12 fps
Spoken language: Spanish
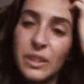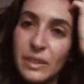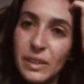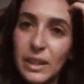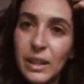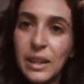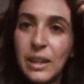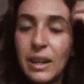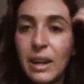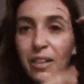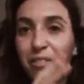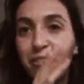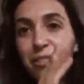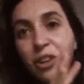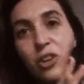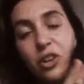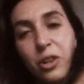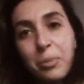entre la
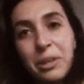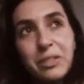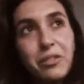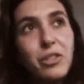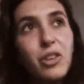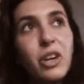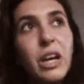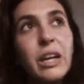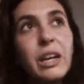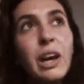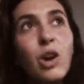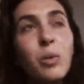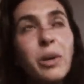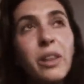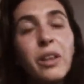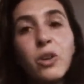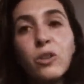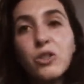flor de pasiflora y la obra
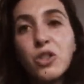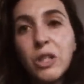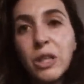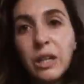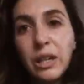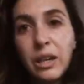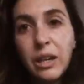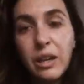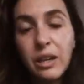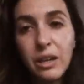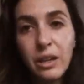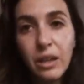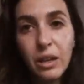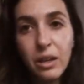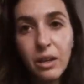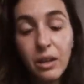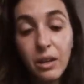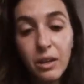de Gonshil que,
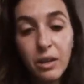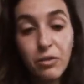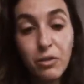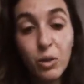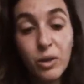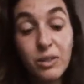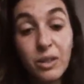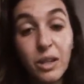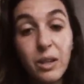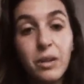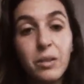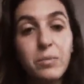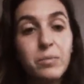que influencia